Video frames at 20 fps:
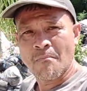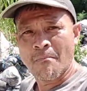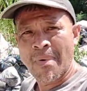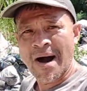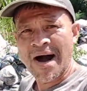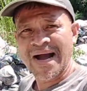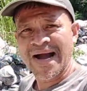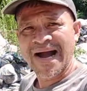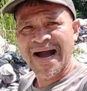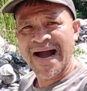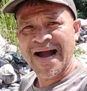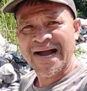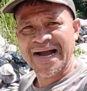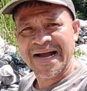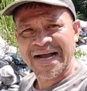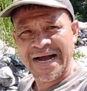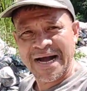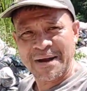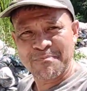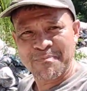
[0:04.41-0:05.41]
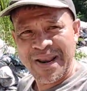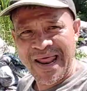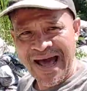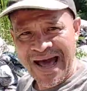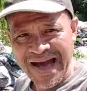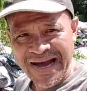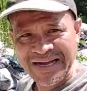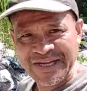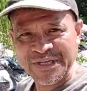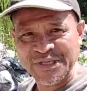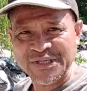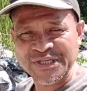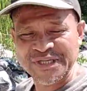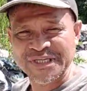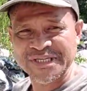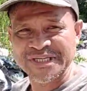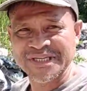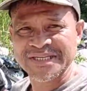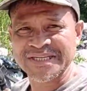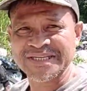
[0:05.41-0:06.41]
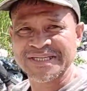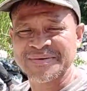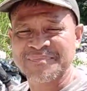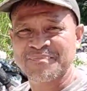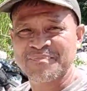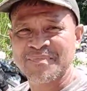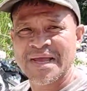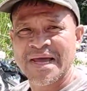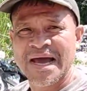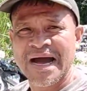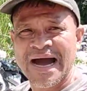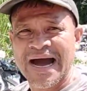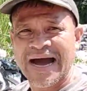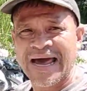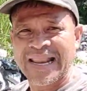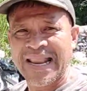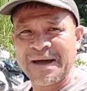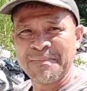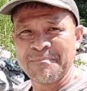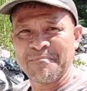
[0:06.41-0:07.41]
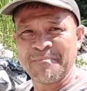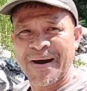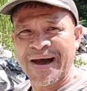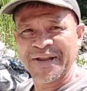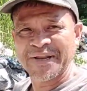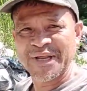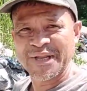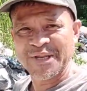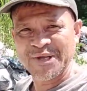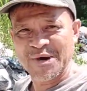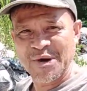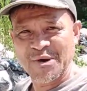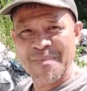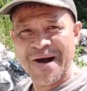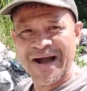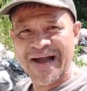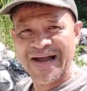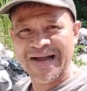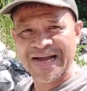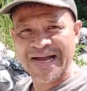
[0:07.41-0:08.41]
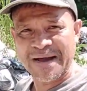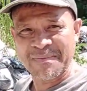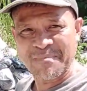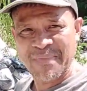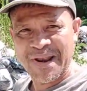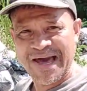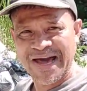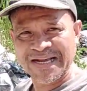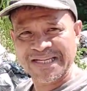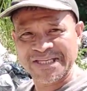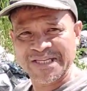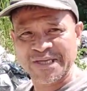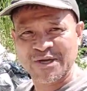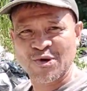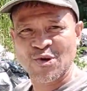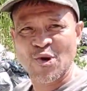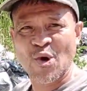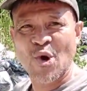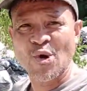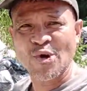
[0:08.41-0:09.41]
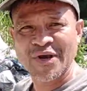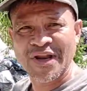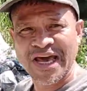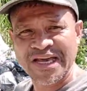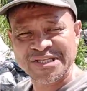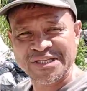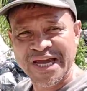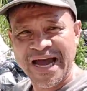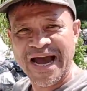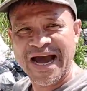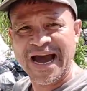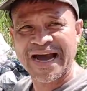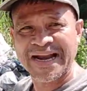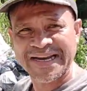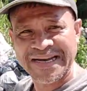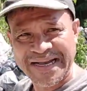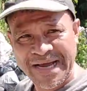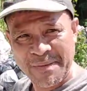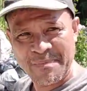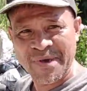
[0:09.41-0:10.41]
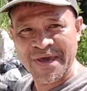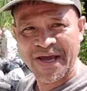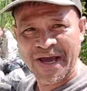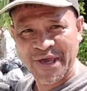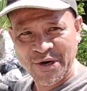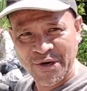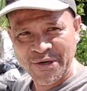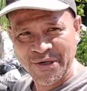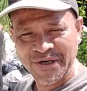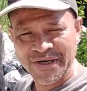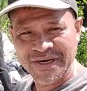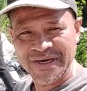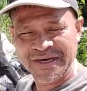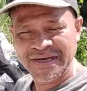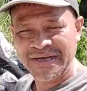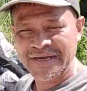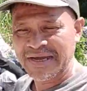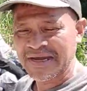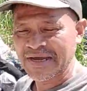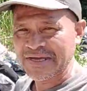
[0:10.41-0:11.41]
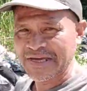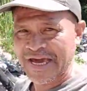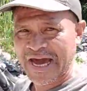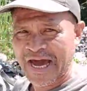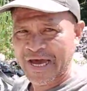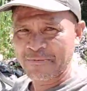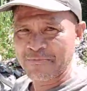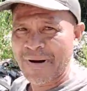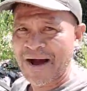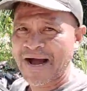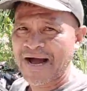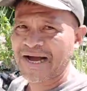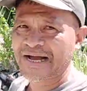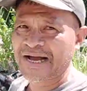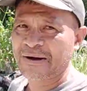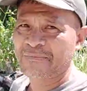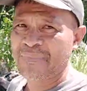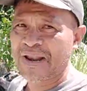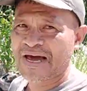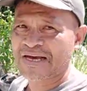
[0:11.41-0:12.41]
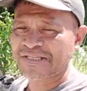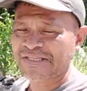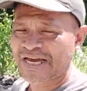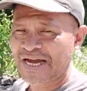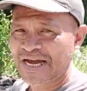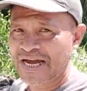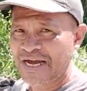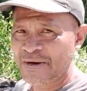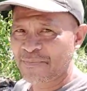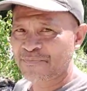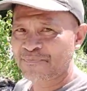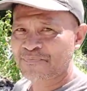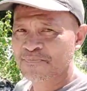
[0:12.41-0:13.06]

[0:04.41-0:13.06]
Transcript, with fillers: Mga kablags, alam ba ninyo mga kablags kung nasaan kami ngayon? Yan mga kablags ha.